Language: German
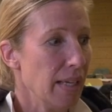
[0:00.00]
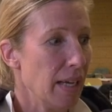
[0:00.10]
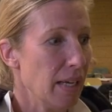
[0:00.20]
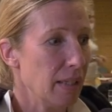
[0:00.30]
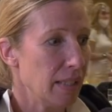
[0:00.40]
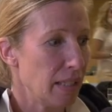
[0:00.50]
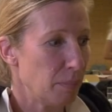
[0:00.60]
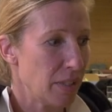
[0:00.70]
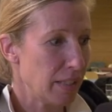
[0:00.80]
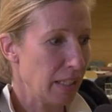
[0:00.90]
Äh, ich glaube,
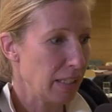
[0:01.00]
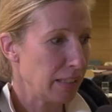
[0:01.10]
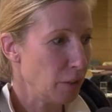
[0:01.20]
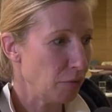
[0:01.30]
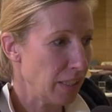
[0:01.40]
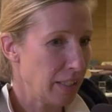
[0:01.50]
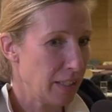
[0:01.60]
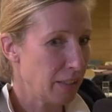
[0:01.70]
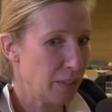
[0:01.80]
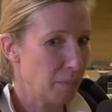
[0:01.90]
das
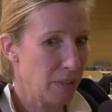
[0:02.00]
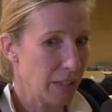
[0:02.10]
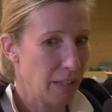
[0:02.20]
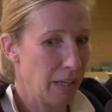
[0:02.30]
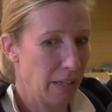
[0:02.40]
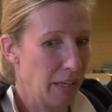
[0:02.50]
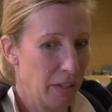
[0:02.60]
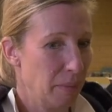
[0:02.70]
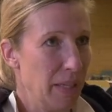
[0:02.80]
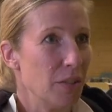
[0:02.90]
Zellreaktivtraining hat in mir einen
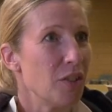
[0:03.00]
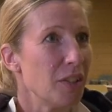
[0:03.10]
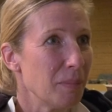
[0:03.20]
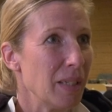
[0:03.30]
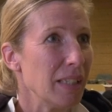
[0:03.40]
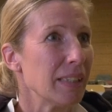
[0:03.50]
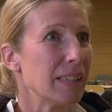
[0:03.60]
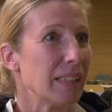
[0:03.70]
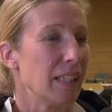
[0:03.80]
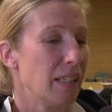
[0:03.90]
anderen Menschen
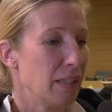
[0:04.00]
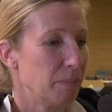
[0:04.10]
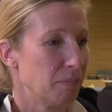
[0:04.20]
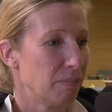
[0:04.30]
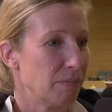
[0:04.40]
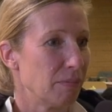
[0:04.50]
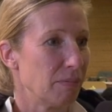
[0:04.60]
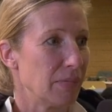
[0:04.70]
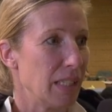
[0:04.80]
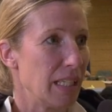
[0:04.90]
gemacht. Ähm,
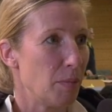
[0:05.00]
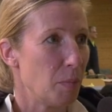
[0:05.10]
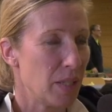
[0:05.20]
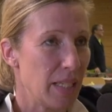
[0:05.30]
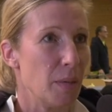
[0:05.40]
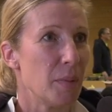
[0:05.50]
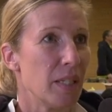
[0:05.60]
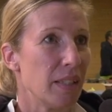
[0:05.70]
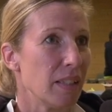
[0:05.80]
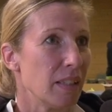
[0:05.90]
ich glaube, ich bin
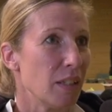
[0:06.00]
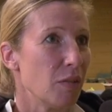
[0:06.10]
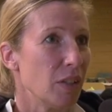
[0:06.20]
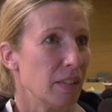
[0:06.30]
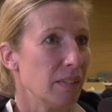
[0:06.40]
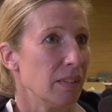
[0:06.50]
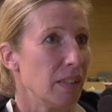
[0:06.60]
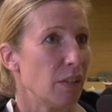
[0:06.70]
selbstsicherer geworden.